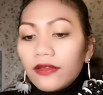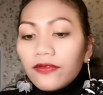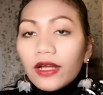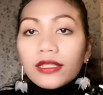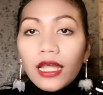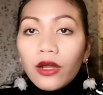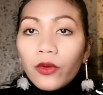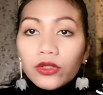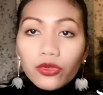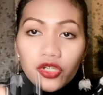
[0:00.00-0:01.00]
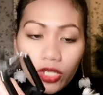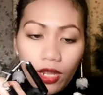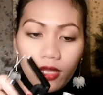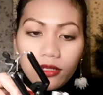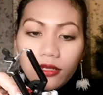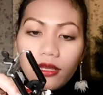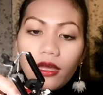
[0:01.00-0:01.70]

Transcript: In fact, dalawa to siya.